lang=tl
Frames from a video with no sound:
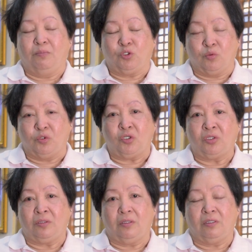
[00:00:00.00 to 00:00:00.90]

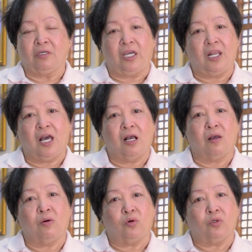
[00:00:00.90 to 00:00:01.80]
Sumunod,
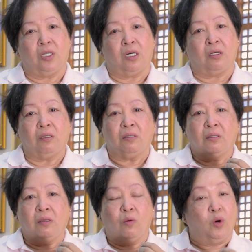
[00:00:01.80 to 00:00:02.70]
kailangan ko ng
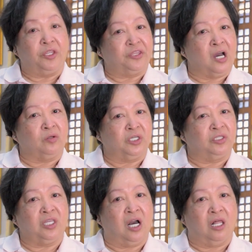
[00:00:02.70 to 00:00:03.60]

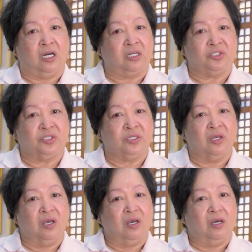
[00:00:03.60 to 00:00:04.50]
$1,000
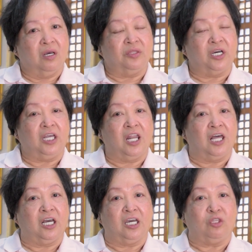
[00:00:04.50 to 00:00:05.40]
na
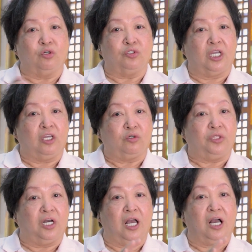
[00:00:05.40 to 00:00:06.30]
ilalagay doon sa likod
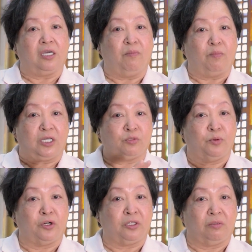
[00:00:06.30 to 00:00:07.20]
ng aking
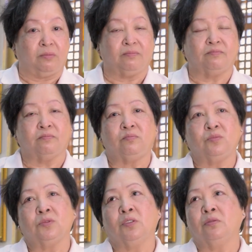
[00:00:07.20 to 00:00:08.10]
passport.
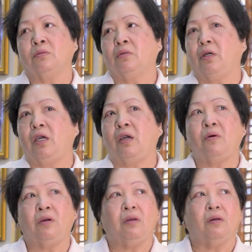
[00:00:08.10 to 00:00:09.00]
Eh,
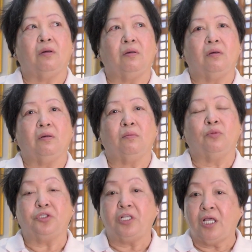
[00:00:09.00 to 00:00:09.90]

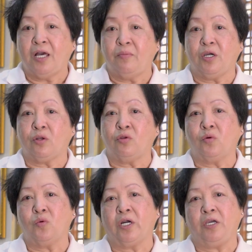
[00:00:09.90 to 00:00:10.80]
buti na lang meron
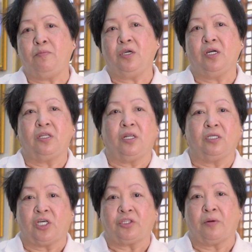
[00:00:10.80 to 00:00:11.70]
akong kaibigan na
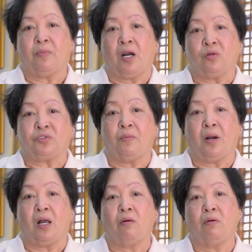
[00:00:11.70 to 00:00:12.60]
nagtatrabaho sa
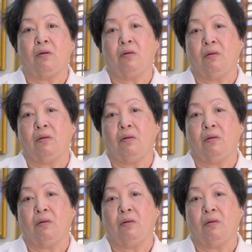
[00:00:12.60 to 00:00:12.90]
bangko.